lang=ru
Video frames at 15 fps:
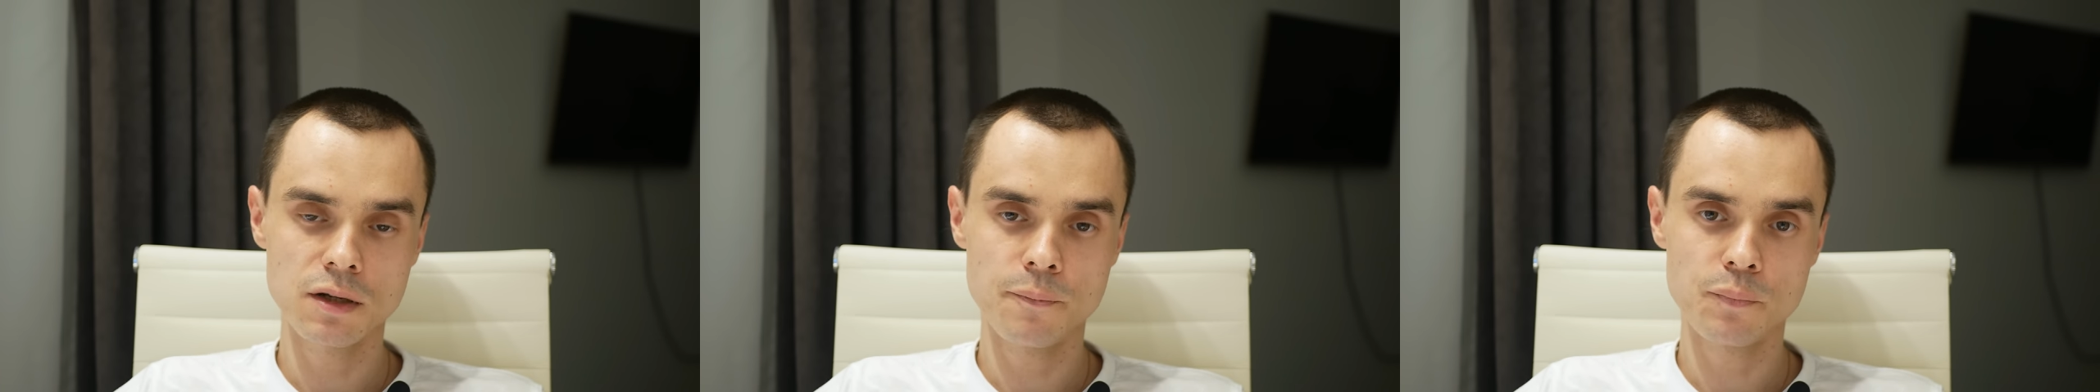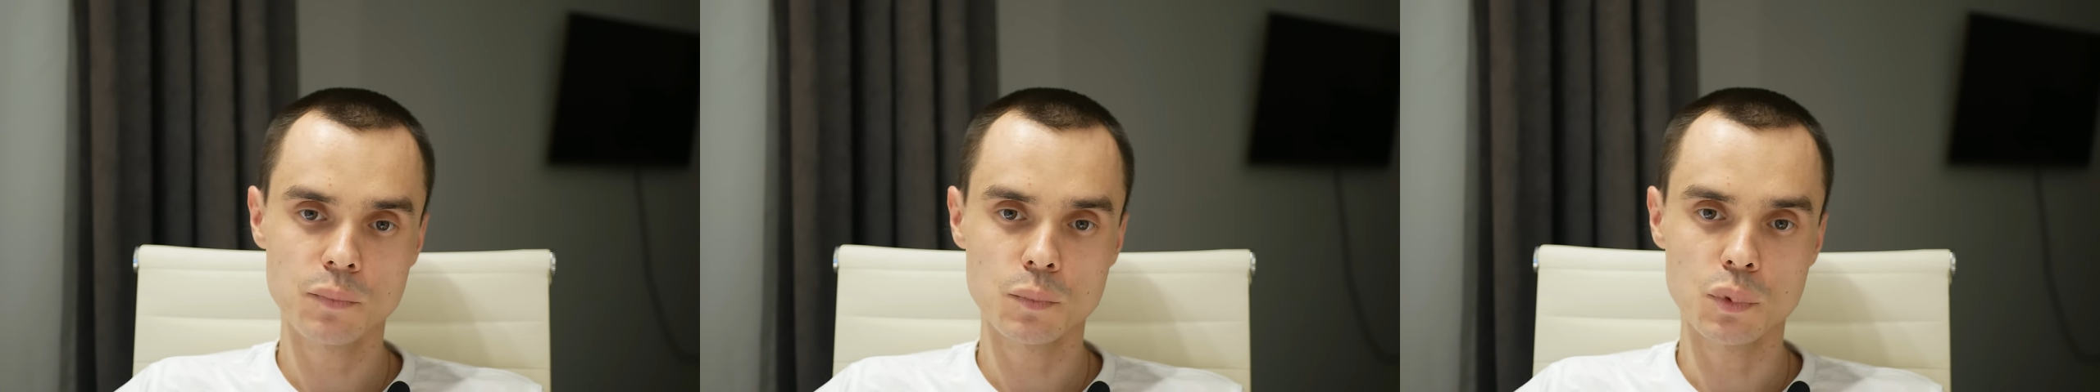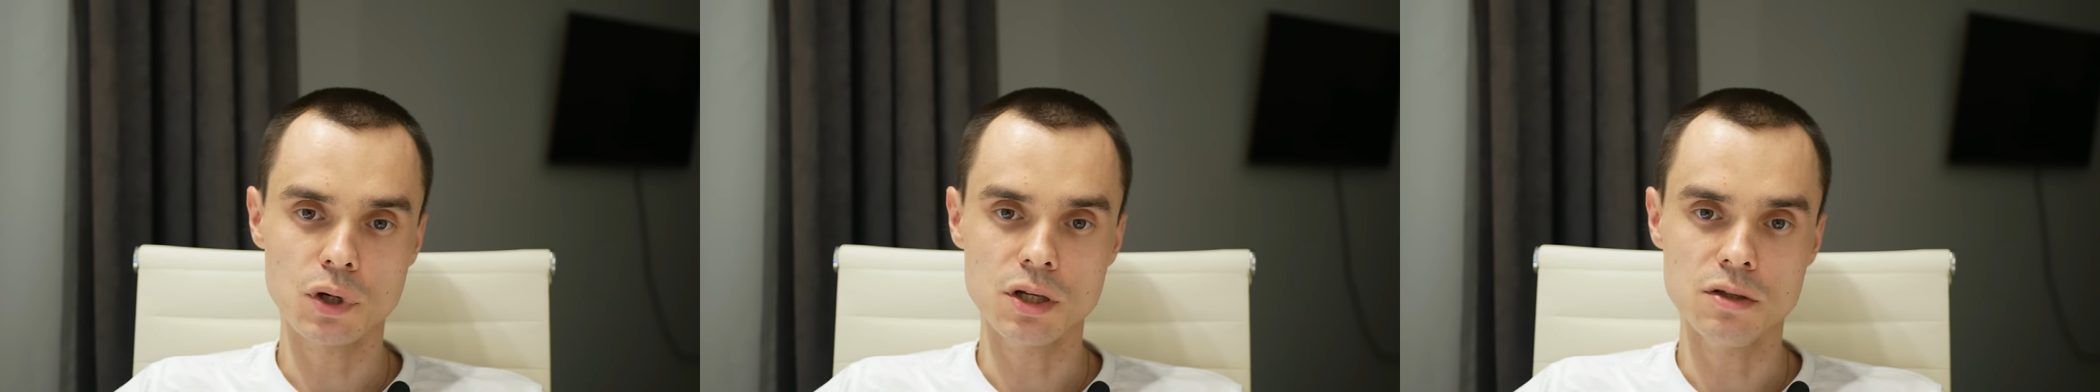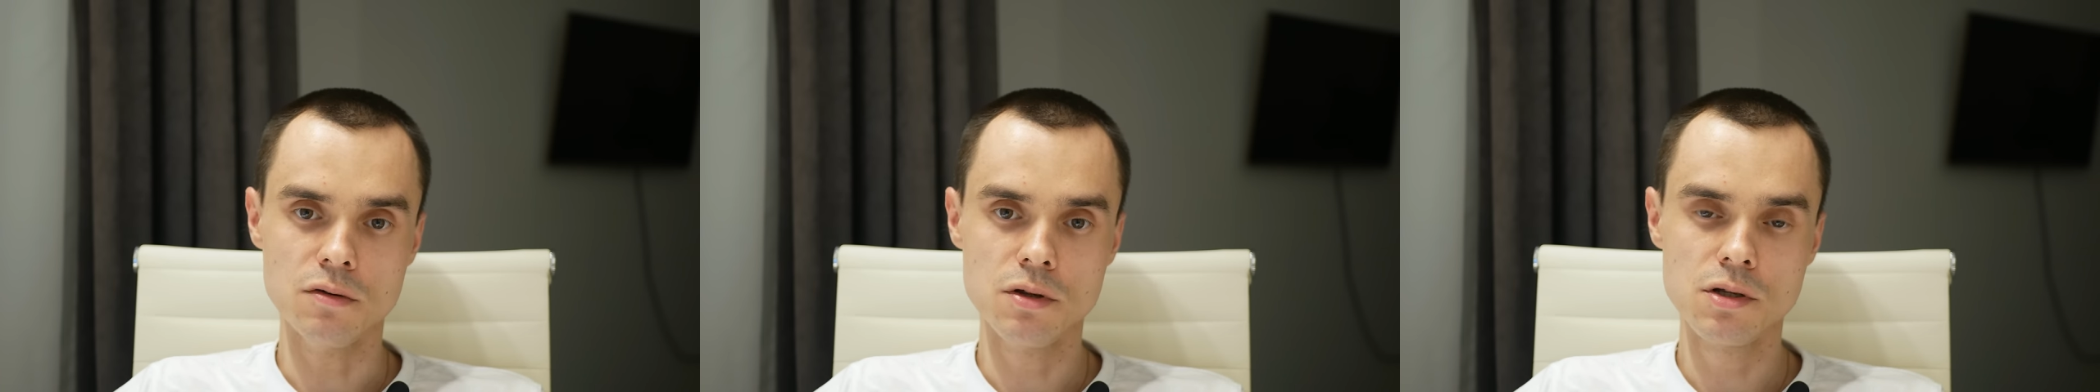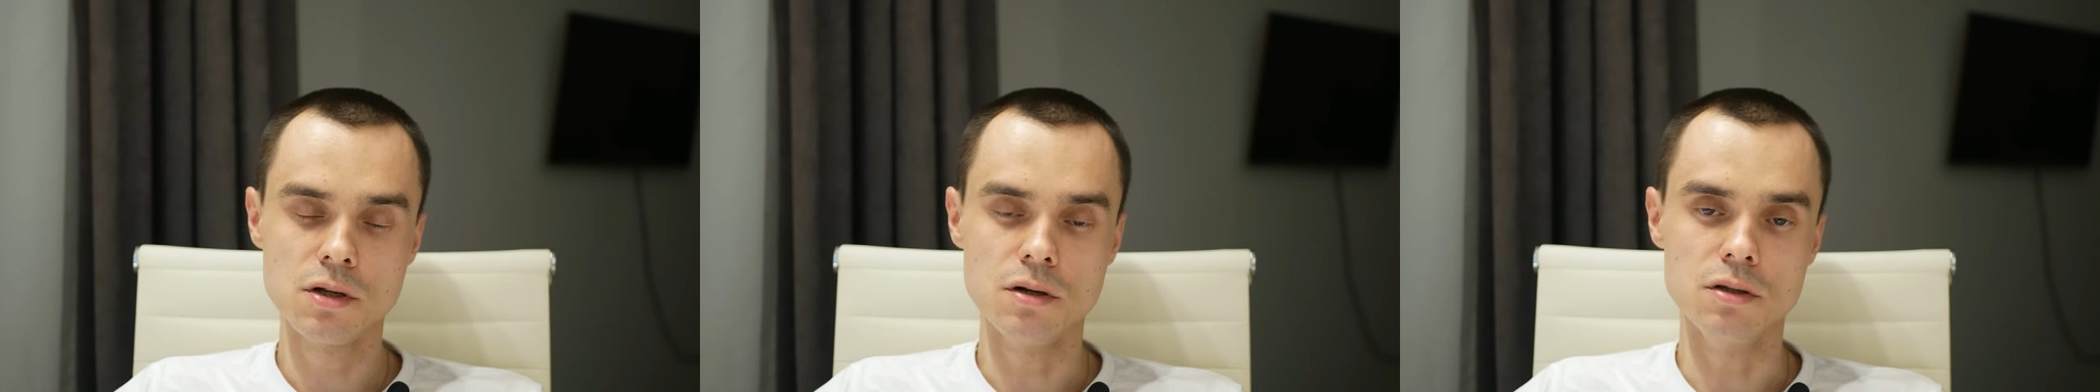и
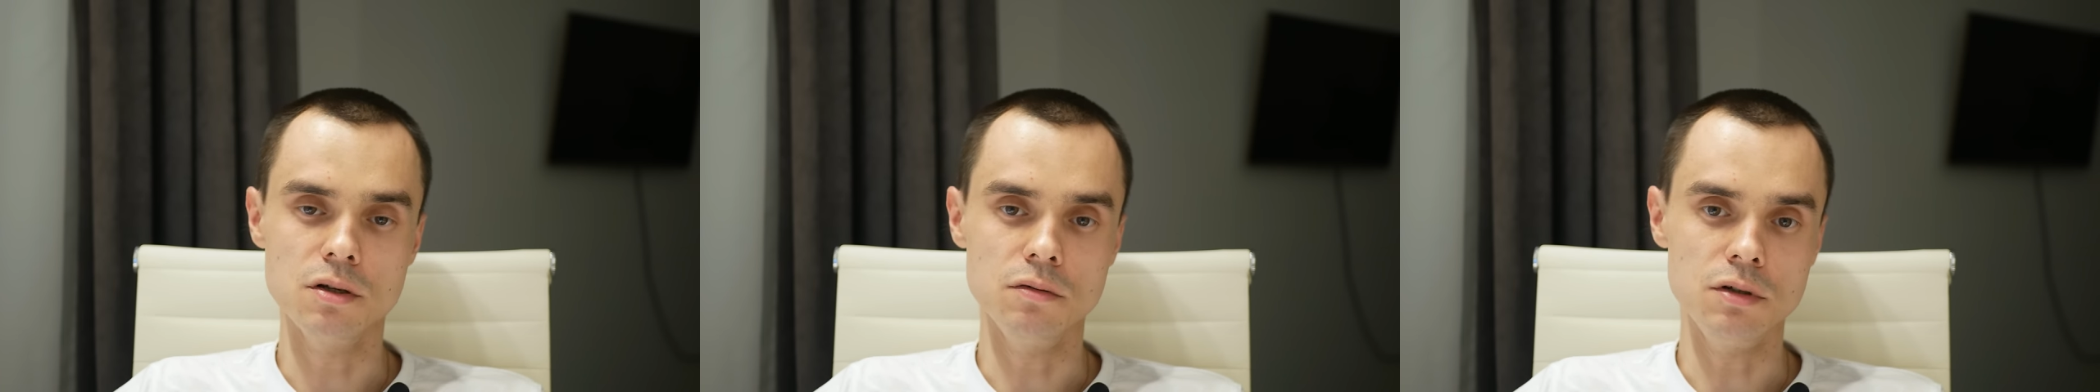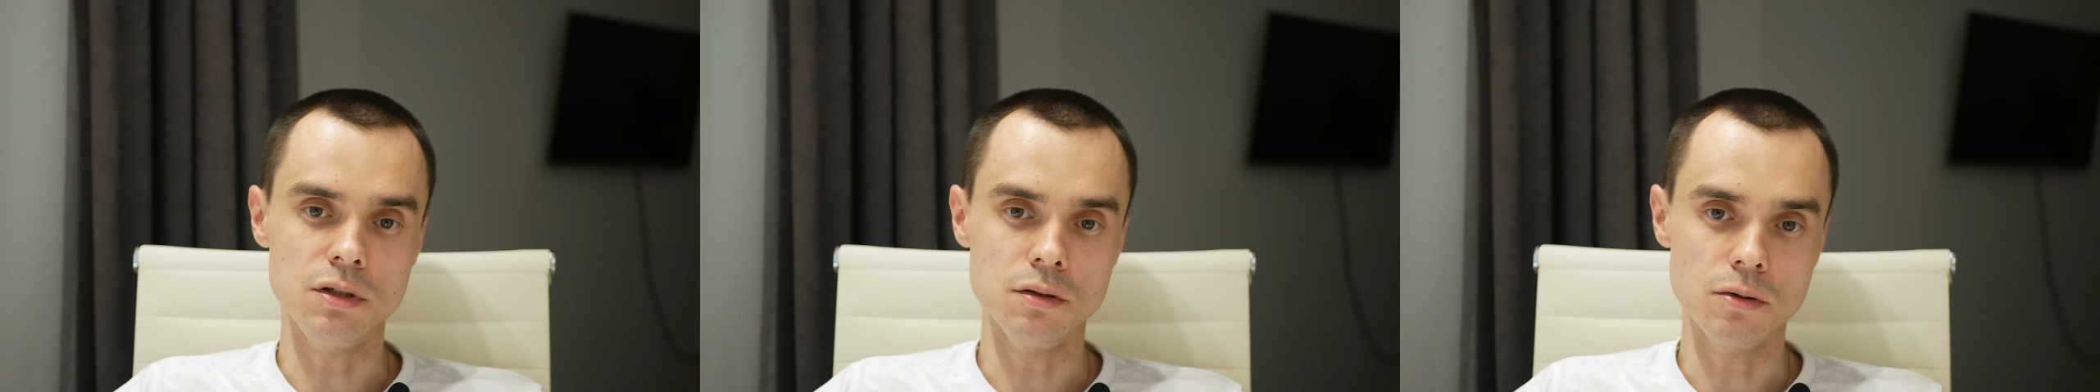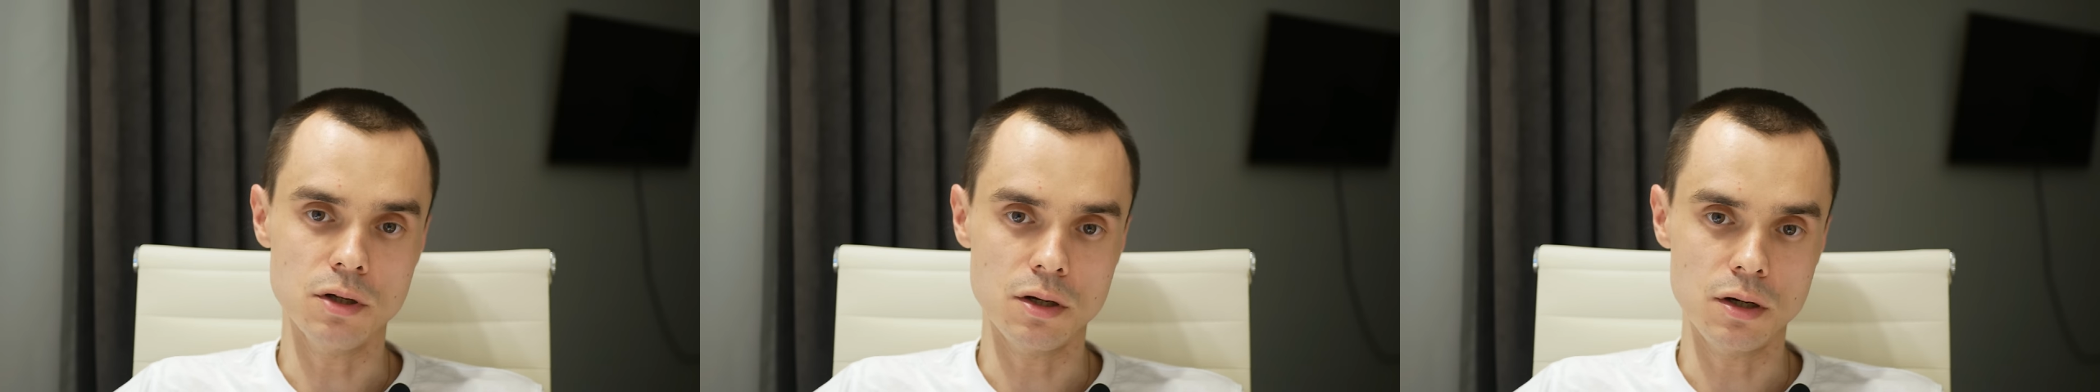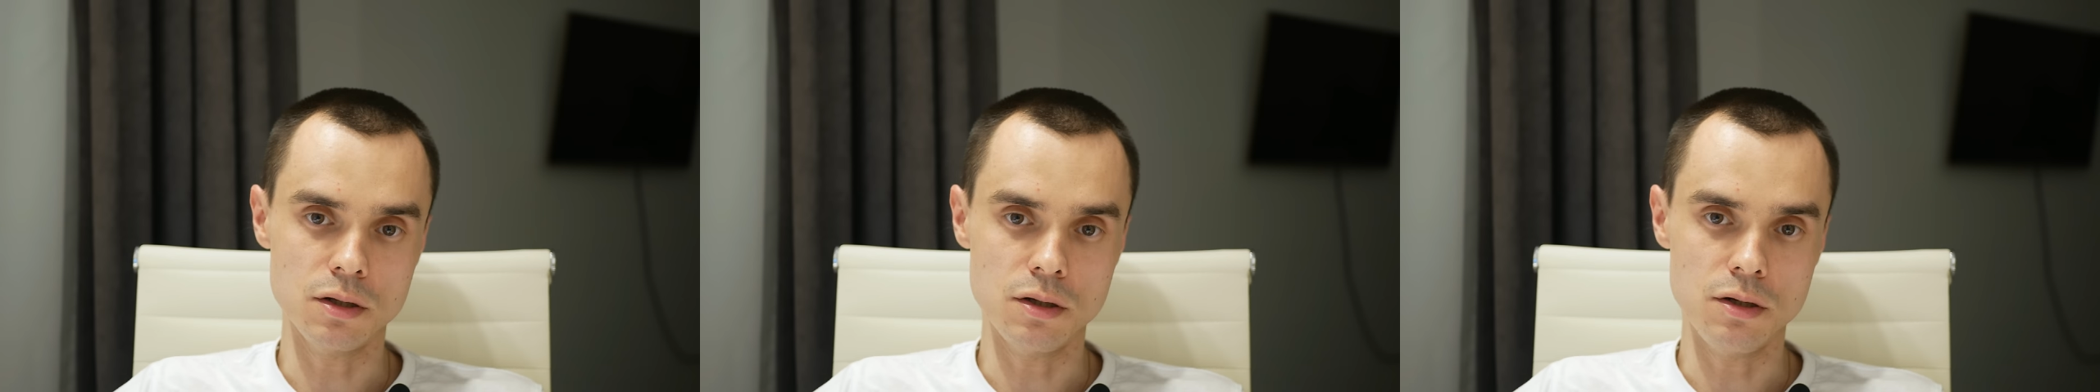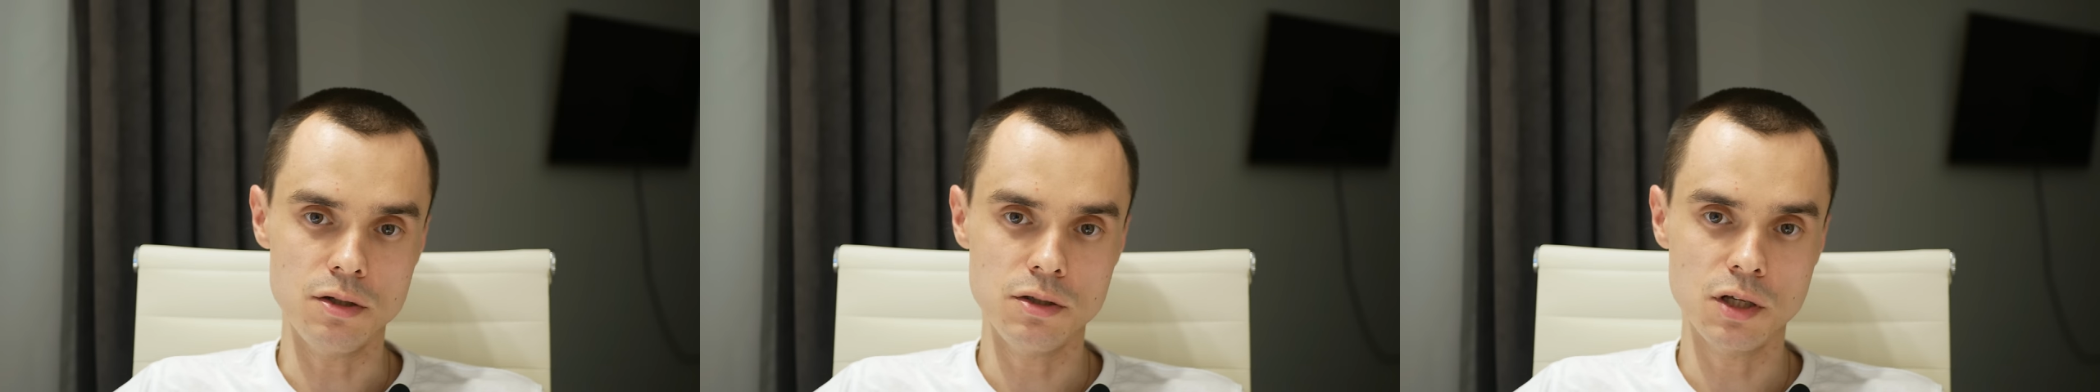производитель завысил
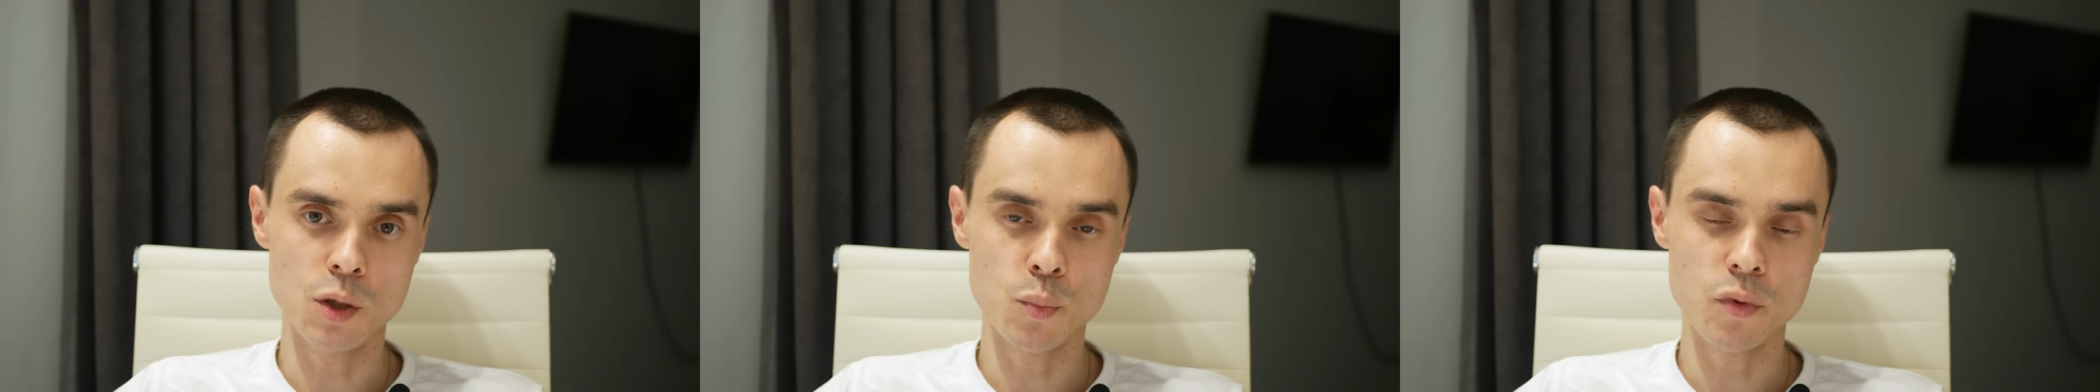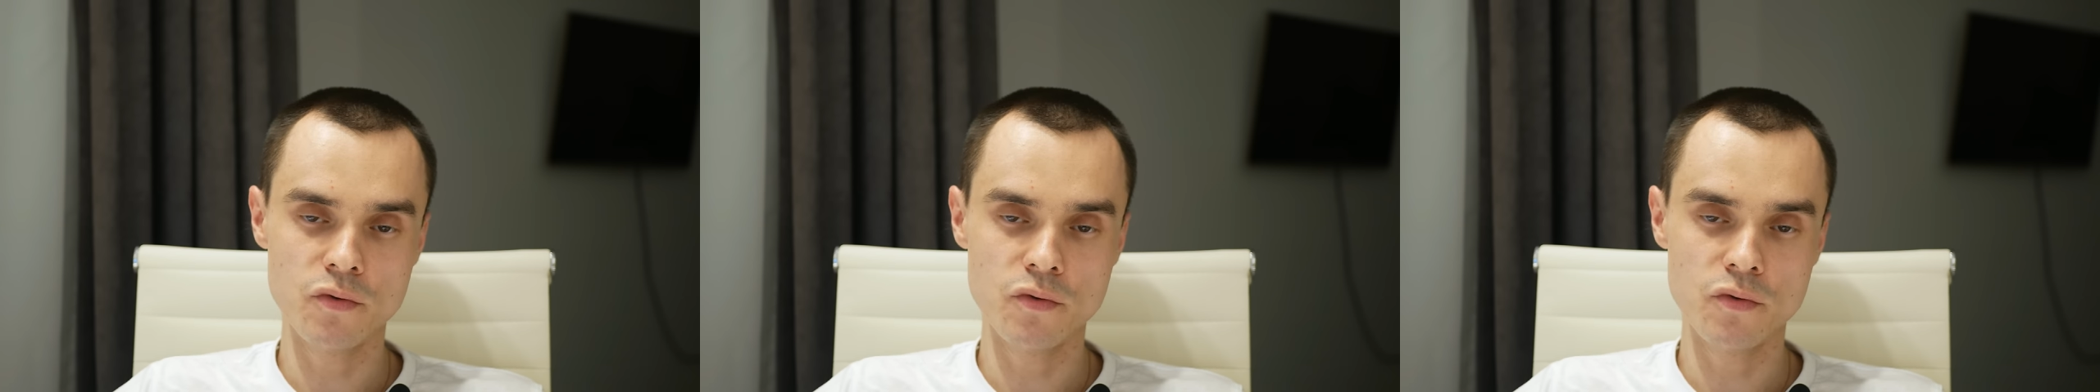характеристики.